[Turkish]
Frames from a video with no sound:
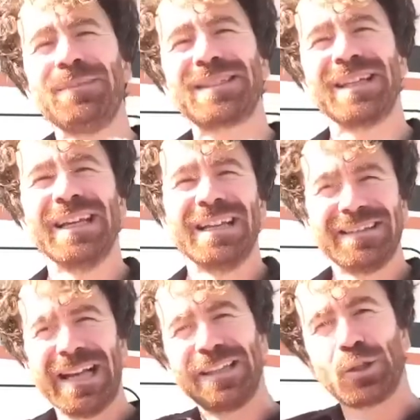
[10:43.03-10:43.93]
bir
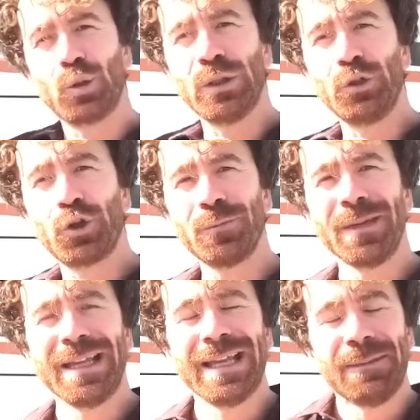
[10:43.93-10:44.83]
tente kullanıyorum.
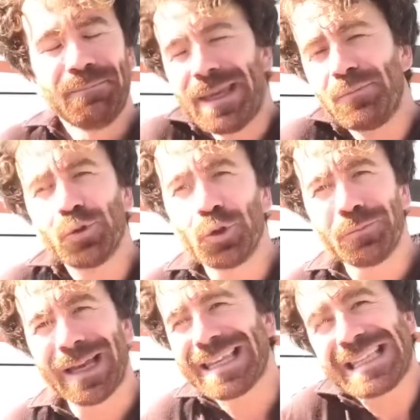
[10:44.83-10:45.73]
Memnunum.
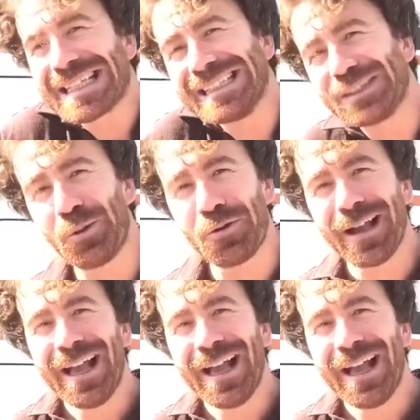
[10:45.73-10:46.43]
Hani sıkıntı yok.